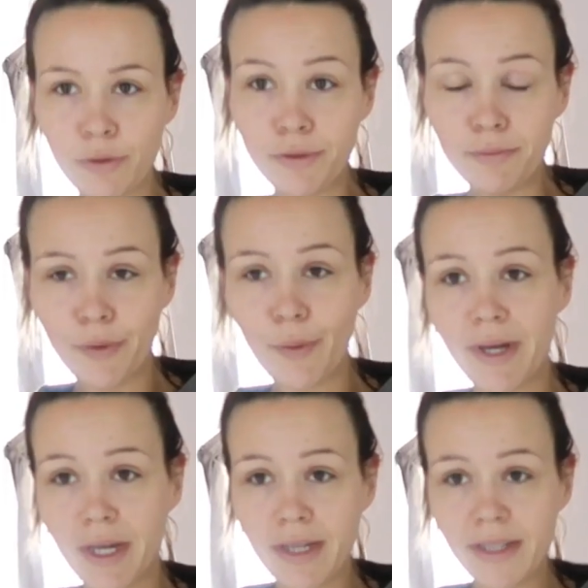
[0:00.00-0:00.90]
Guten
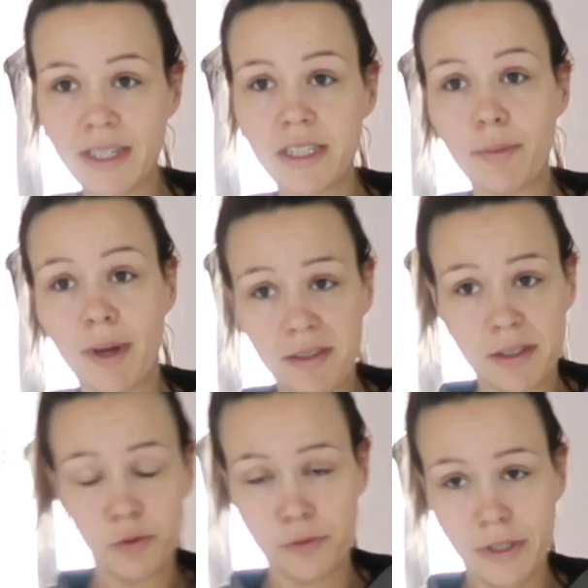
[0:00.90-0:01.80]
Morgen. Ich habe
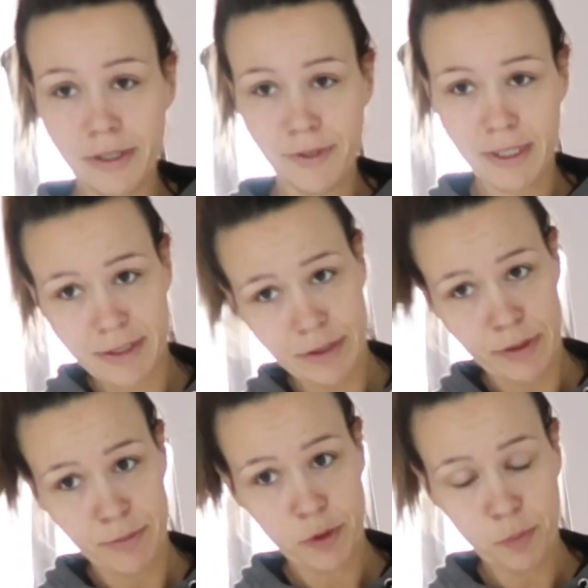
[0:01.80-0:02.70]
gestern schon wieder vergessen,
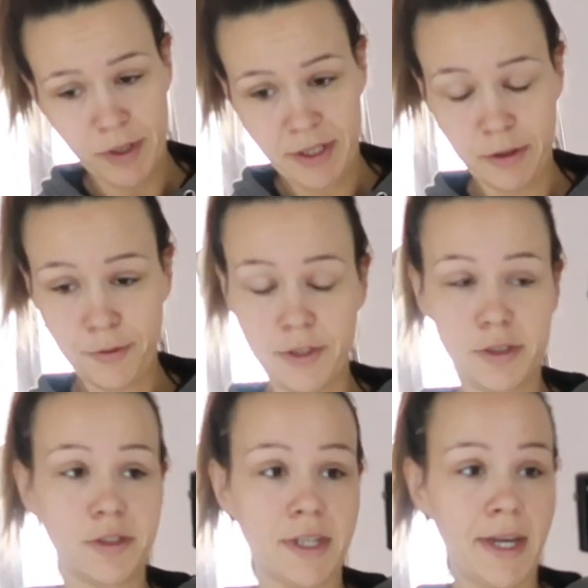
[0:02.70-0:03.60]
euch mein Sportoutfit
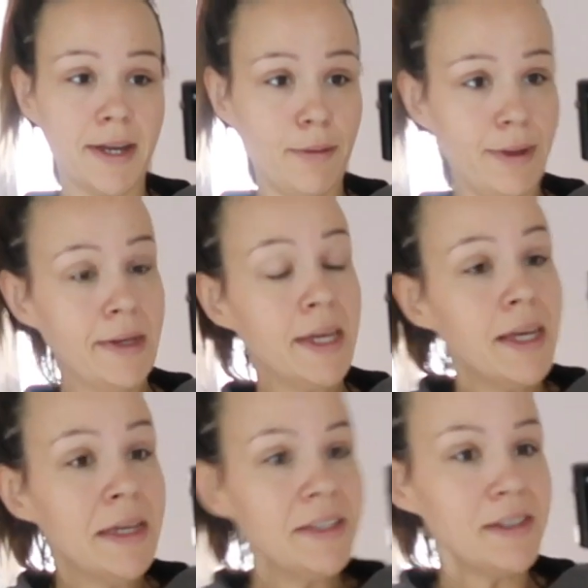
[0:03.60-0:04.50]
zu zeigen. Aber
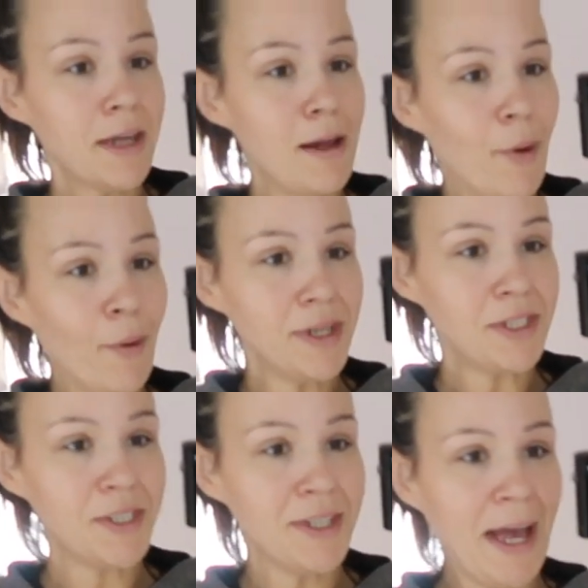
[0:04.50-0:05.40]
deshalb
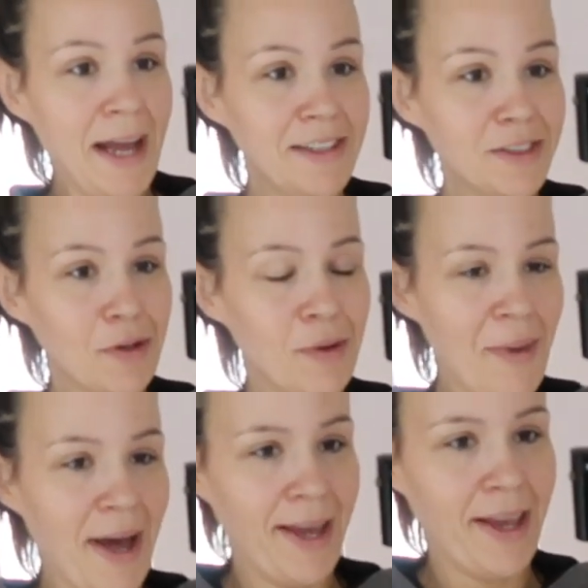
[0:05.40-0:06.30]
heute also
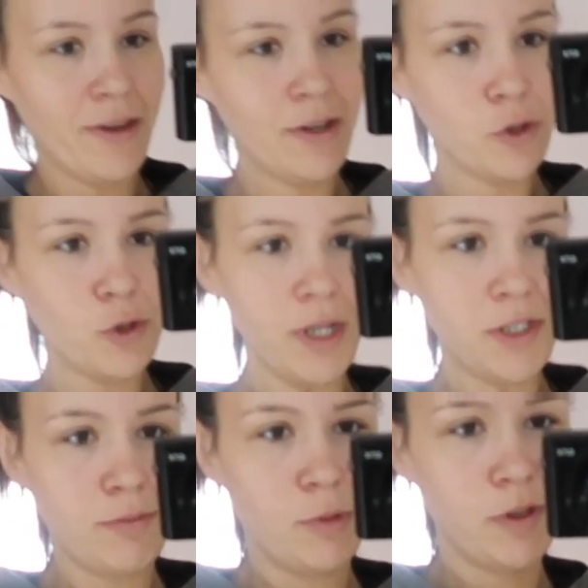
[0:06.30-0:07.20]
mein
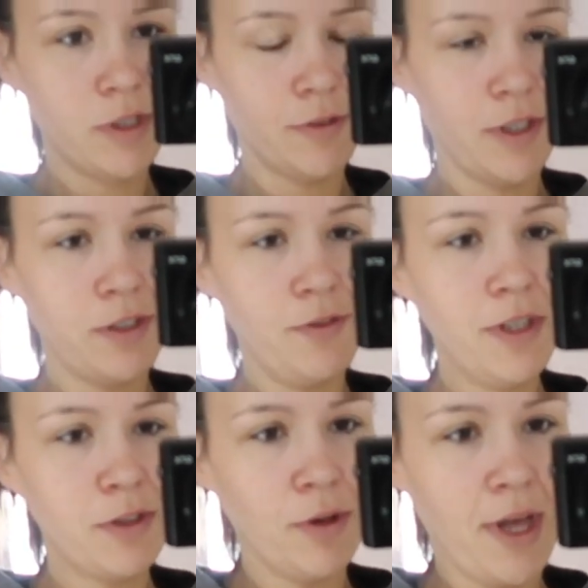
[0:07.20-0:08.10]
Shirt. Das ist quasi
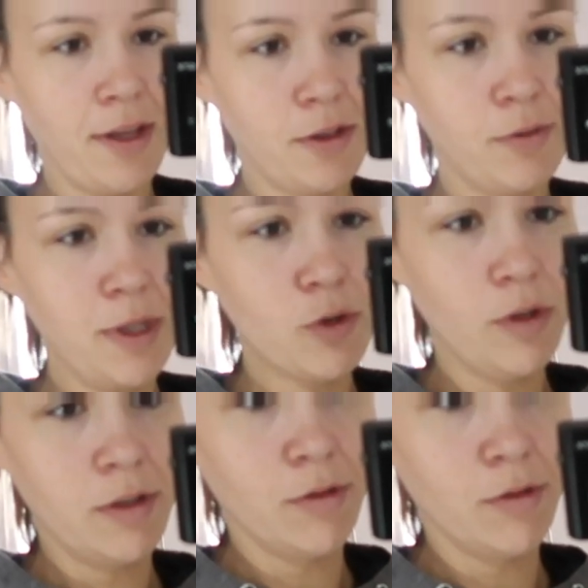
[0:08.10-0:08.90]
wie so ein Sweatshirt,